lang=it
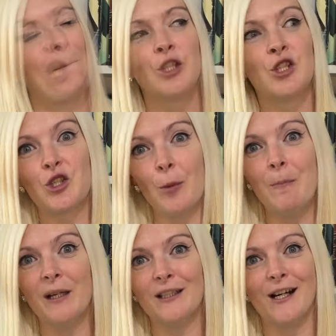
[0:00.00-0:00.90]

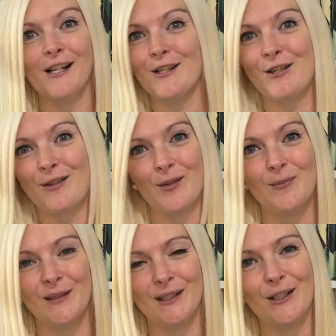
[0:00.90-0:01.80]
subito,
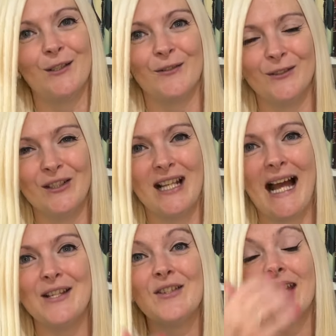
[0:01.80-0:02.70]
subito l'ho dovuto
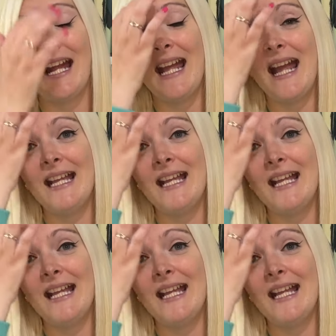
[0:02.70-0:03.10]
leggere e